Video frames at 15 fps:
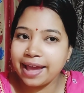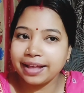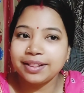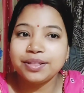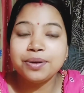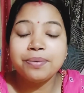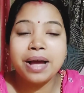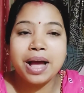
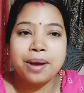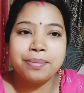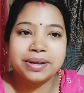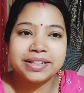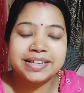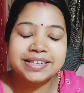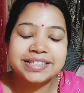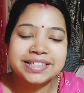একদম
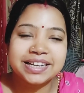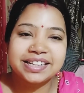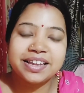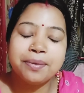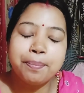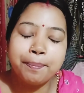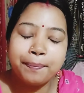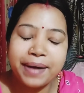আমাদের
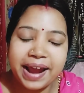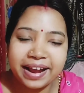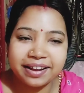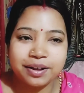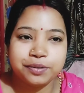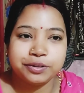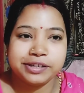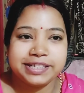সাথে প্র্যাঙ্ক
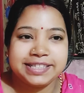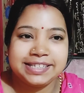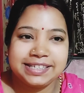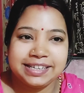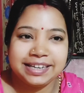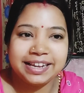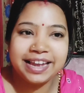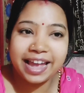করছে